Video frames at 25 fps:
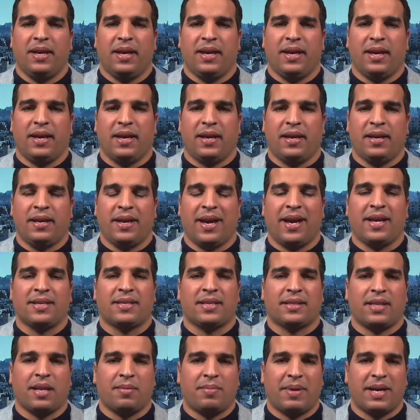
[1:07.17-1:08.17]

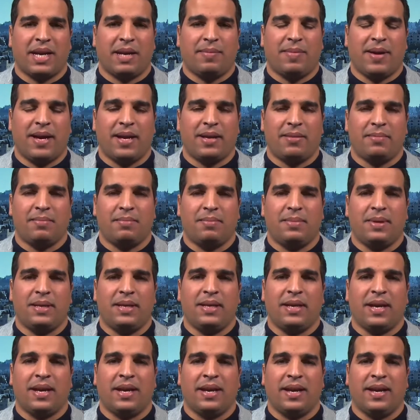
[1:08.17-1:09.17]
برئاسة البرلمان
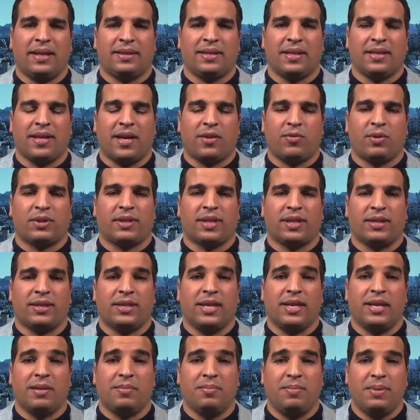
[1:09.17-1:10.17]
بالاعتذار
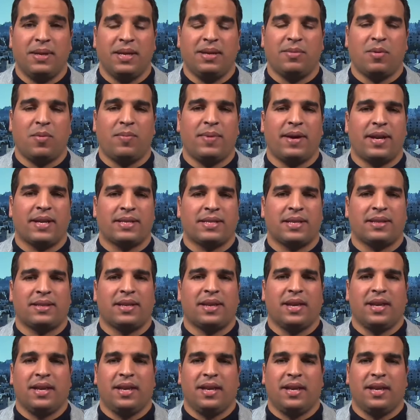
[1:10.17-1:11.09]
والتنديد بممارسة